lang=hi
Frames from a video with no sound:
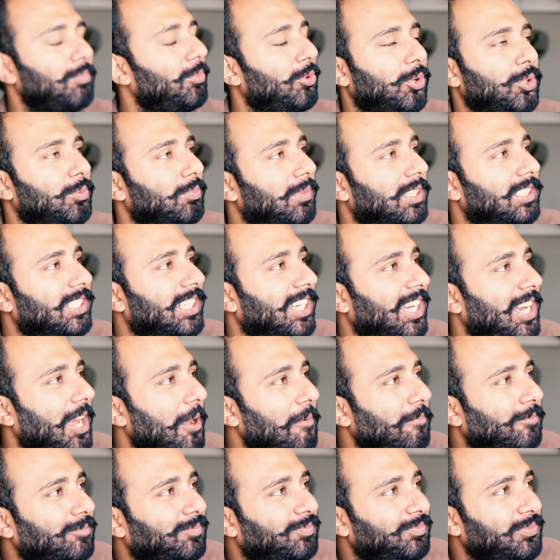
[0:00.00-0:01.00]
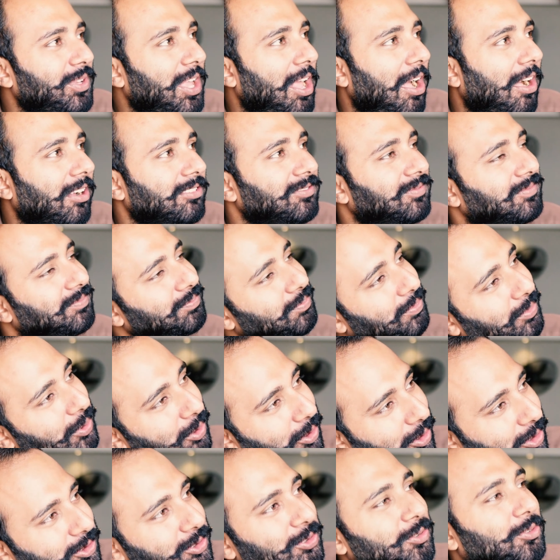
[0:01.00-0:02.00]
बहुत मज़े का
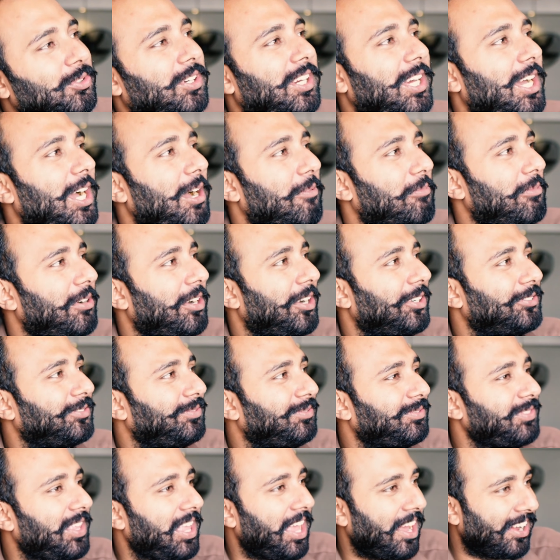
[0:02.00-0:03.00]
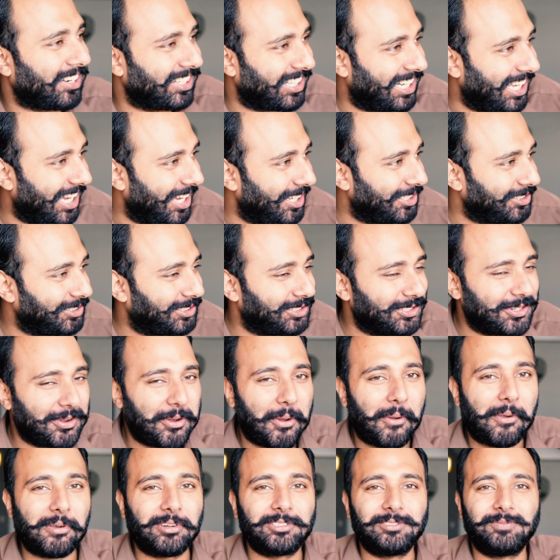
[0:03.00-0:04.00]
बहुत शुक्रिया आपका थैंक
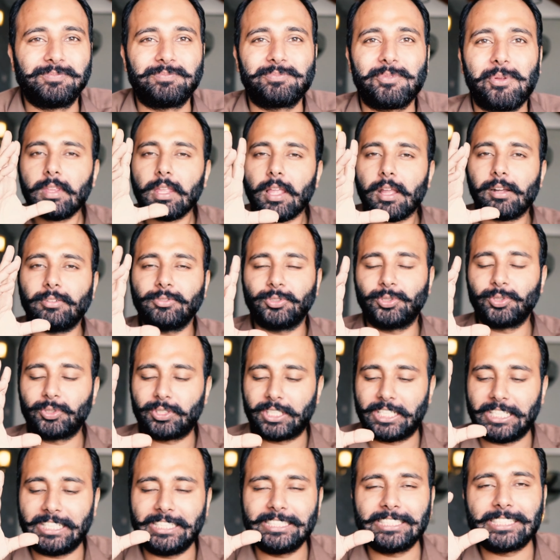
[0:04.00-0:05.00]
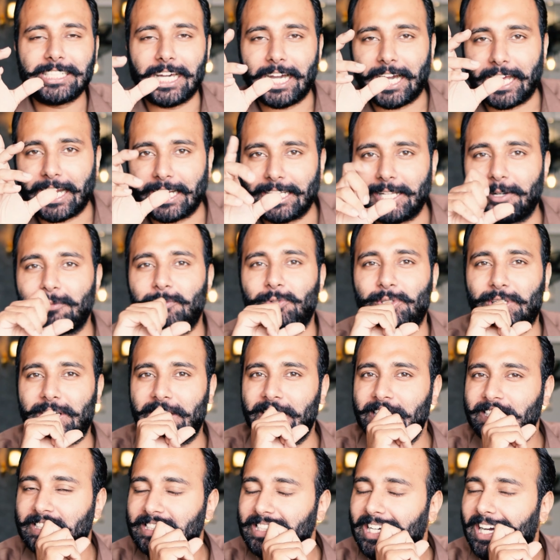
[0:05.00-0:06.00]
यू जो टेस्ट आ रहा ना वो
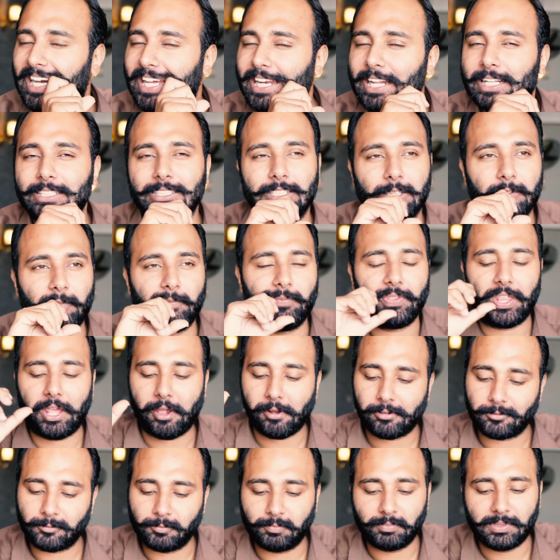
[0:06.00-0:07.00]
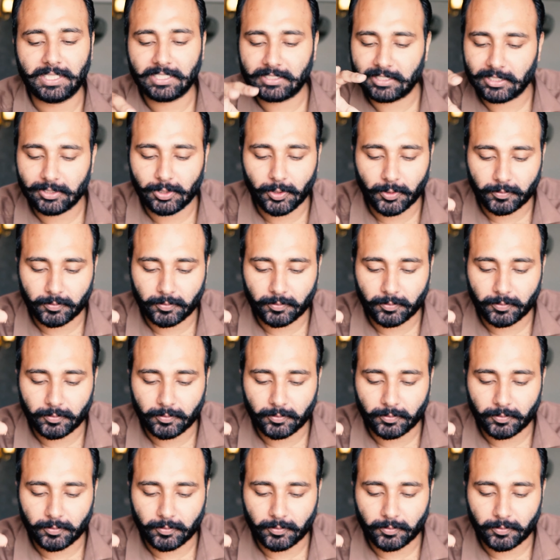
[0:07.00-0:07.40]
टेस्ट आ रहा जी ऊपर से